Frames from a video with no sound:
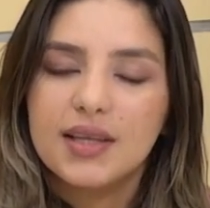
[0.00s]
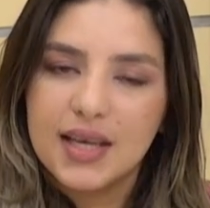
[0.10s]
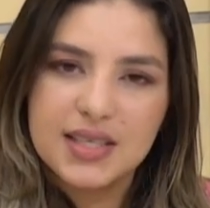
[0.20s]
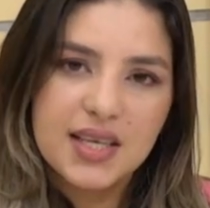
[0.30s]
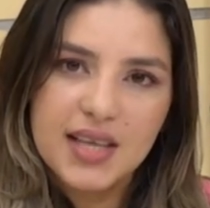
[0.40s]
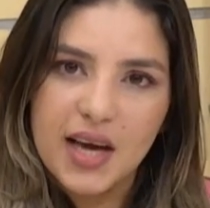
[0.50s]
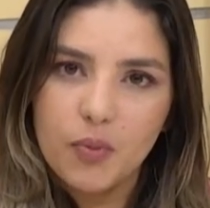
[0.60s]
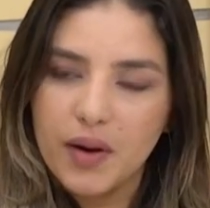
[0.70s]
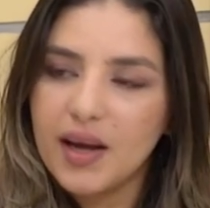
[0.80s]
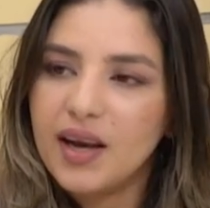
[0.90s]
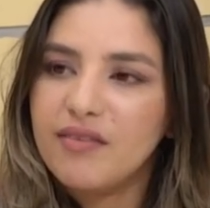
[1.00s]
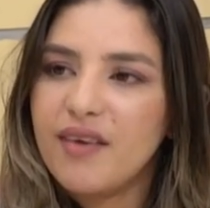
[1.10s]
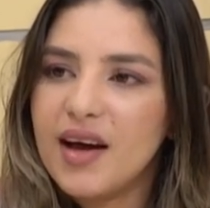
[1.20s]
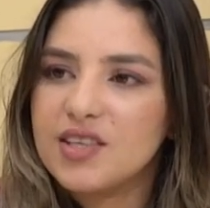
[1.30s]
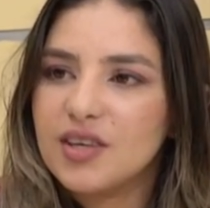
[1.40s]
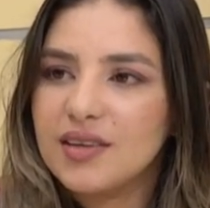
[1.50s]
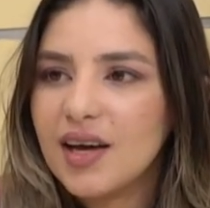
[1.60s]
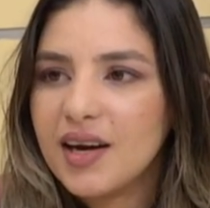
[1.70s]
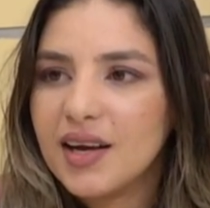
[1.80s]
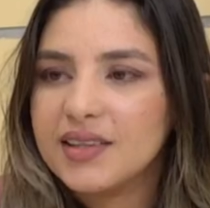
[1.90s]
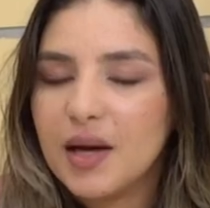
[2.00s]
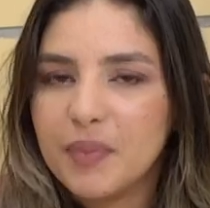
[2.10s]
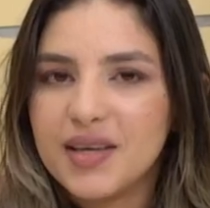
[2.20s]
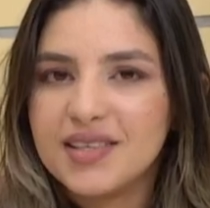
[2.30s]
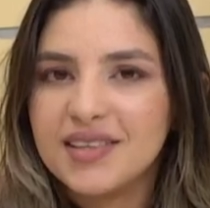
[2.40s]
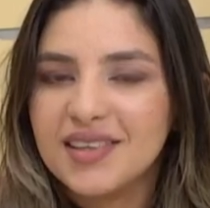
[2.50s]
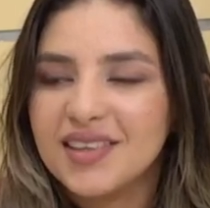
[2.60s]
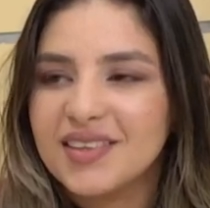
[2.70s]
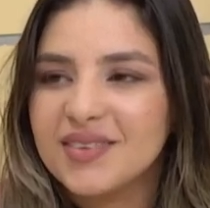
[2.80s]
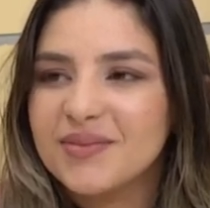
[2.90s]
necessário para aquela faixa etária que ela está apresentando.